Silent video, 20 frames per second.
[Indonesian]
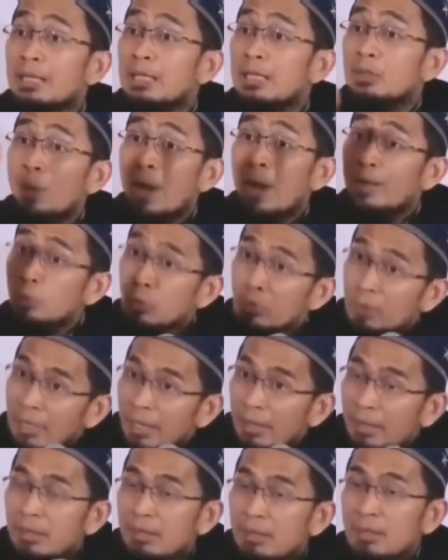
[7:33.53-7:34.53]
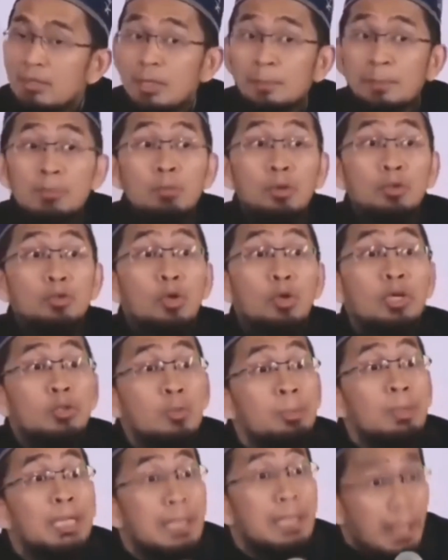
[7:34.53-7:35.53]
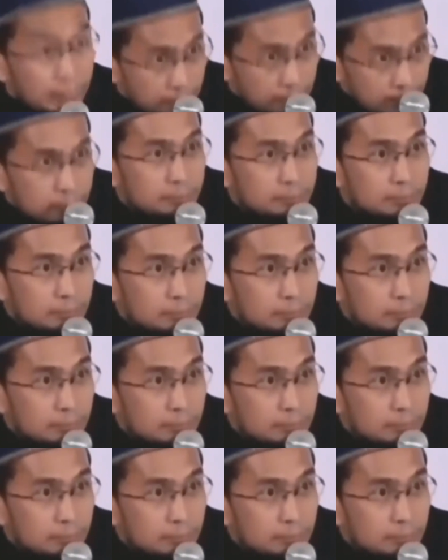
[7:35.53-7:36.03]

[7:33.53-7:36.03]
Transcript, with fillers: itu anugerah, tapi bodoh itu pilihan.